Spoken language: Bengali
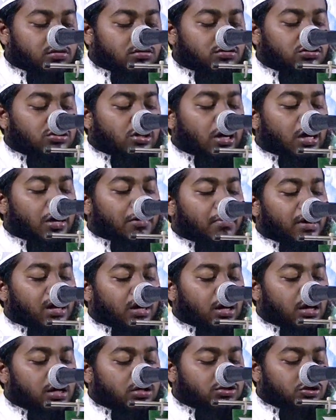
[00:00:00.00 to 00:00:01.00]
জনাব
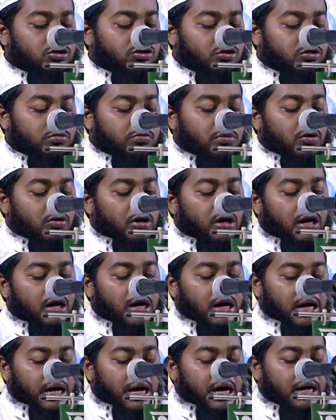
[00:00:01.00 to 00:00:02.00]
আলহাজ হজরত
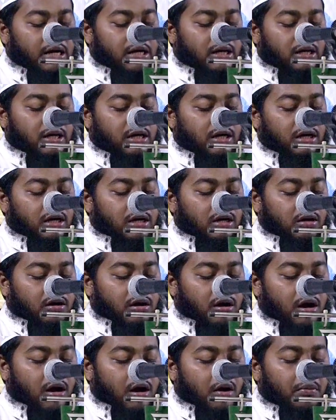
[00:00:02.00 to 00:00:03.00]
মাওলানা কারি
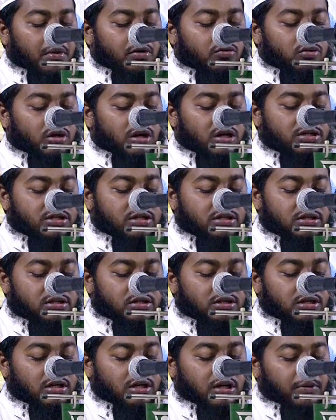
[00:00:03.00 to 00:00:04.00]
আমানুল্লাহ
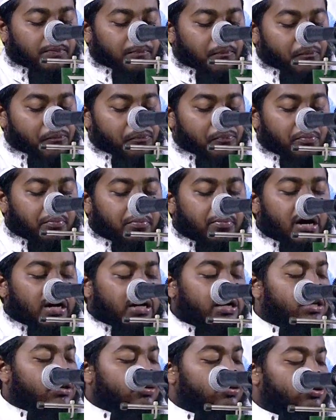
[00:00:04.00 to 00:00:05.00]
সিদ্দিকী
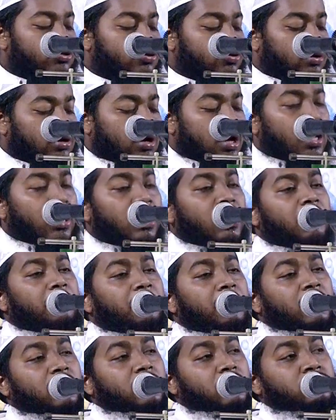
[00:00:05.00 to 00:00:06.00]
বাকরি হুজুর আল্লাহ
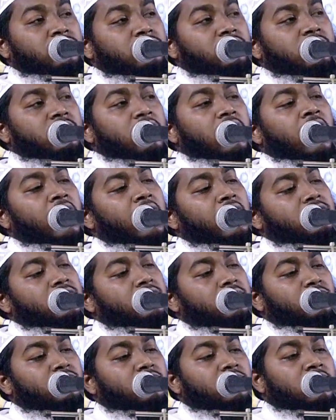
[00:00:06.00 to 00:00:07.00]
পাক হজরতের
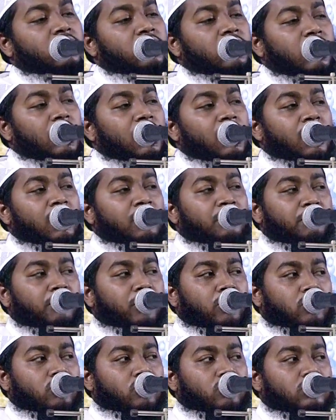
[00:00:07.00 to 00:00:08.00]
হায়াতের মধ্যে
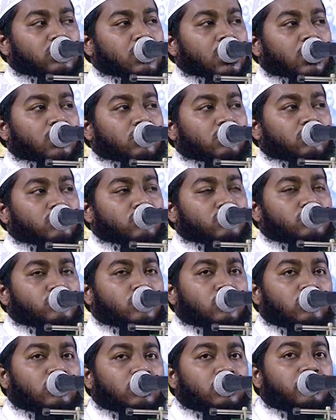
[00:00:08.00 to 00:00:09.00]
বরকত দান করুক
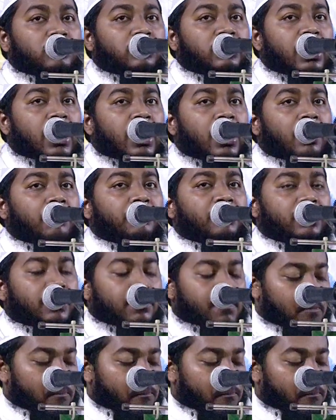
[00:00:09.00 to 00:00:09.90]
সকলে বলি আমিন